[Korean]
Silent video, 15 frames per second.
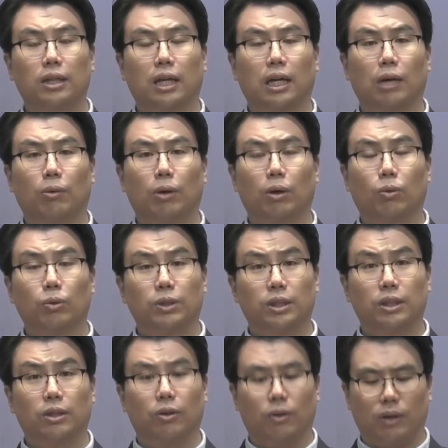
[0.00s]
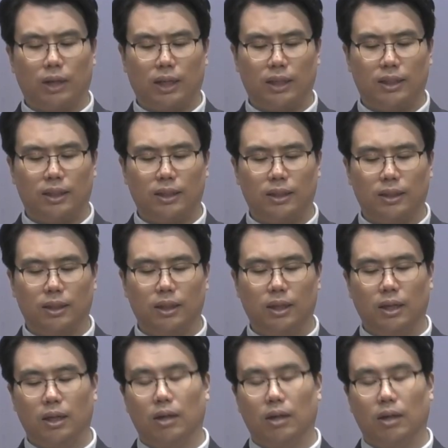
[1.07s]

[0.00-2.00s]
날아와 꽂히는 것과 같은